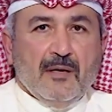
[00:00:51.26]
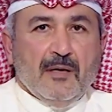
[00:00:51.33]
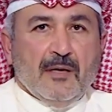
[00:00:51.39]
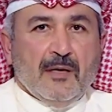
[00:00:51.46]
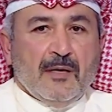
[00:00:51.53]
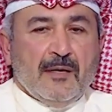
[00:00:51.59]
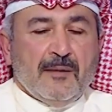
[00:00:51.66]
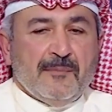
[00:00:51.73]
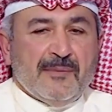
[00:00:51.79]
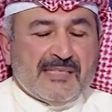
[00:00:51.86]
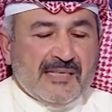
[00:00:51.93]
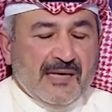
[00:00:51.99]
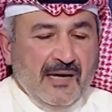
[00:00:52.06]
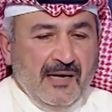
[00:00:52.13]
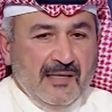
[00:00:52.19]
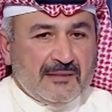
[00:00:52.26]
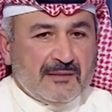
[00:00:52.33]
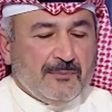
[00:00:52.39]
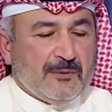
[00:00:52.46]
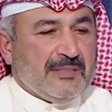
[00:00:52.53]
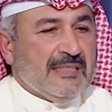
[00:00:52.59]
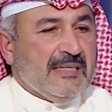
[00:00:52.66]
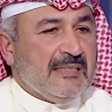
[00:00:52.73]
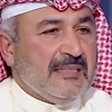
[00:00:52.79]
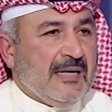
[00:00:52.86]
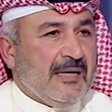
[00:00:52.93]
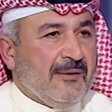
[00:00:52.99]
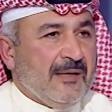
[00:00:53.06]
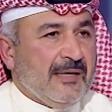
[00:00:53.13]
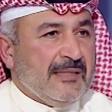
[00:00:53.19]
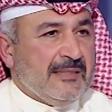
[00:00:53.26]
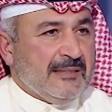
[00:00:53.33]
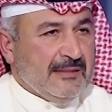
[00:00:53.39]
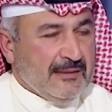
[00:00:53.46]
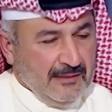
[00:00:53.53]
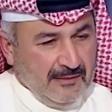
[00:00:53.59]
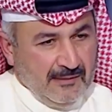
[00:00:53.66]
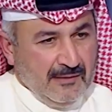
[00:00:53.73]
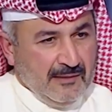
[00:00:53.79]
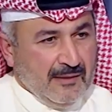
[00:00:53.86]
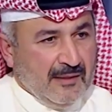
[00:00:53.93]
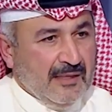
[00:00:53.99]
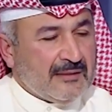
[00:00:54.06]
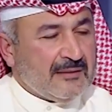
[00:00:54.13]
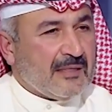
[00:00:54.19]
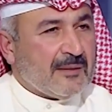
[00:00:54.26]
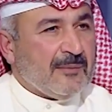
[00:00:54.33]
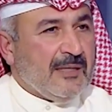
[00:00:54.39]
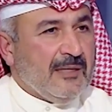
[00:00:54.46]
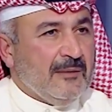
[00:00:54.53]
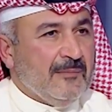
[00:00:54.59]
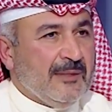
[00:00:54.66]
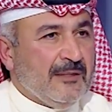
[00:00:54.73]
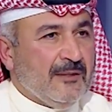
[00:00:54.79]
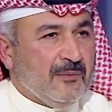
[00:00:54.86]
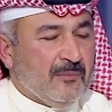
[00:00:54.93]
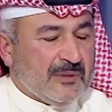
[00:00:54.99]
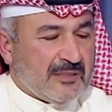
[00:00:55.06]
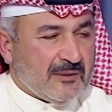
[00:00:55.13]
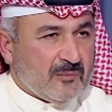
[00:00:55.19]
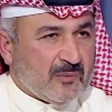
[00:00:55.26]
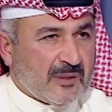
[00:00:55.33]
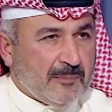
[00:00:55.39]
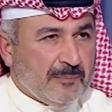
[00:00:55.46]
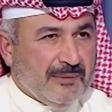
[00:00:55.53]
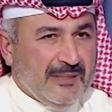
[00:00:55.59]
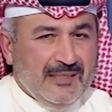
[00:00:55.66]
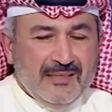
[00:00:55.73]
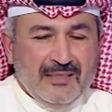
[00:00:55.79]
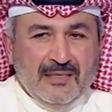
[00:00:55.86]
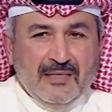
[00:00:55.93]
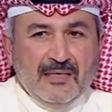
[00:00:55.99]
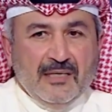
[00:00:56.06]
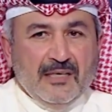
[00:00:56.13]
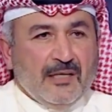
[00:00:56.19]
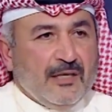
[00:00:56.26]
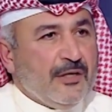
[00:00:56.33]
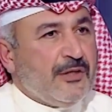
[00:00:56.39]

آه، مساحة بنيان حوالي ثلاثة أرباع المليون متر مربع نعم.